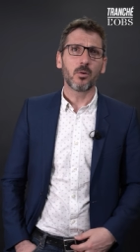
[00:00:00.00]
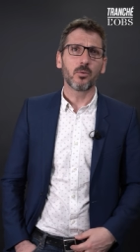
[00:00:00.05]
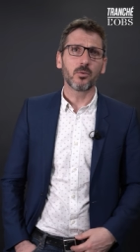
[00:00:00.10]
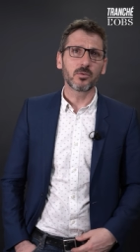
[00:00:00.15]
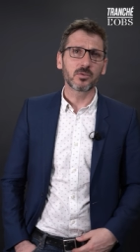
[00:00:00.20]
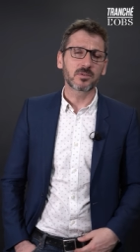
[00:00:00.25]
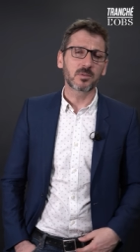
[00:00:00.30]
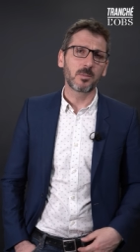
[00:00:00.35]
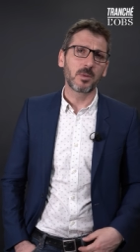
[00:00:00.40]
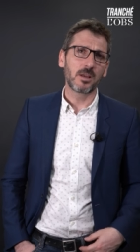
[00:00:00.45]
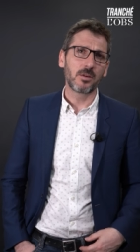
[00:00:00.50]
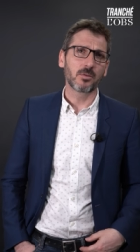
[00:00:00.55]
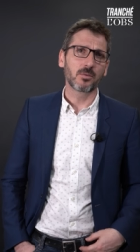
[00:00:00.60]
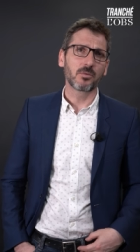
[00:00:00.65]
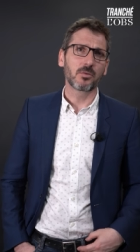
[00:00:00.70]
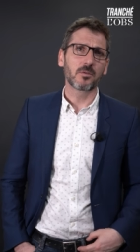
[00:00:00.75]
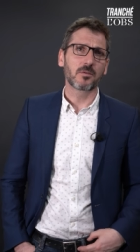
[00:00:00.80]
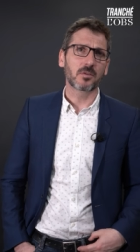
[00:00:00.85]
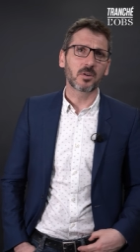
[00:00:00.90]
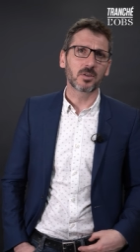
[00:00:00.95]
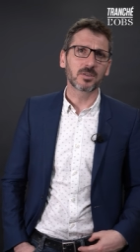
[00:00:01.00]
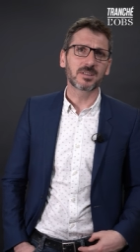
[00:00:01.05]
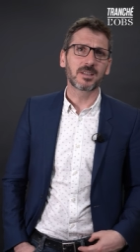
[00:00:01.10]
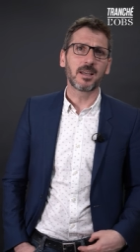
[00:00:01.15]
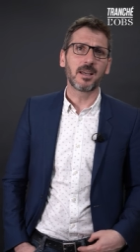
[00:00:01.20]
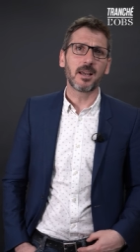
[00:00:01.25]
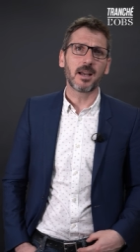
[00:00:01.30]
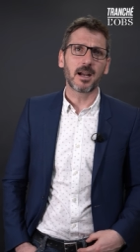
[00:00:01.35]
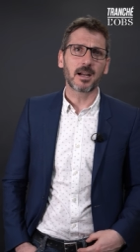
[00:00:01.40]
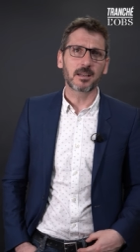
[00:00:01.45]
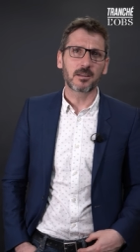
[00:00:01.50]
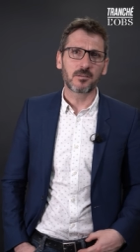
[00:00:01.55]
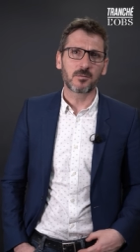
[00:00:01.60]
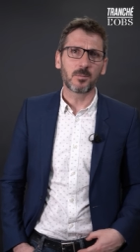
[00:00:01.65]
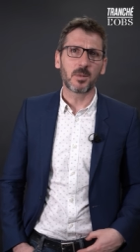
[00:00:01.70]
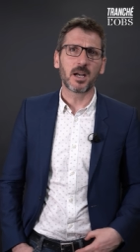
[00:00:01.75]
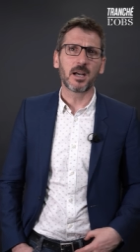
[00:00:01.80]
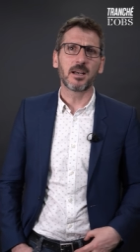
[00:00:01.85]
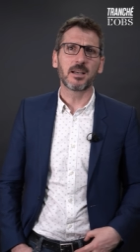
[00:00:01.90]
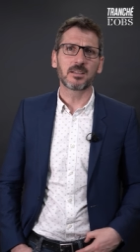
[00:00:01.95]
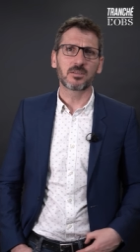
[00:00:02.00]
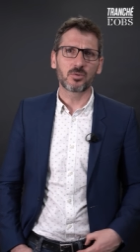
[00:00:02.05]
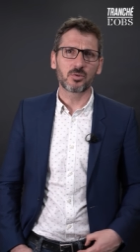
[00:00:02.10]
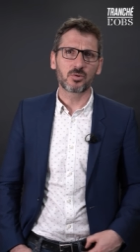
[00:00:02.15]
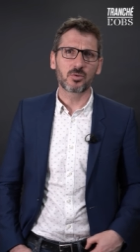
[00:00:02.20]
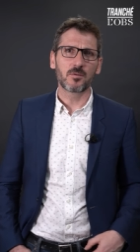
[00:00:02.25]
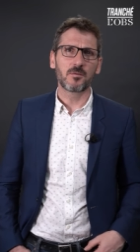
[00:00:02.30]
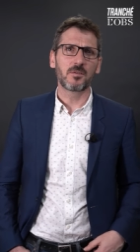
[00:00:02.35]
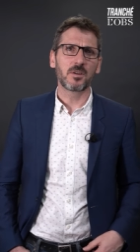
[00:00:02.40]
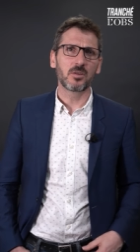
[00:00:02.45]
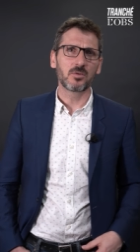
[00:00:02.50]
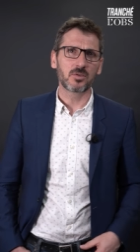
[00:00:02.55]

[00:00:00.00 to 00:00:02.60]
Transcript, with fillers: 11 millions de Français n'arrivent pas à se chauffer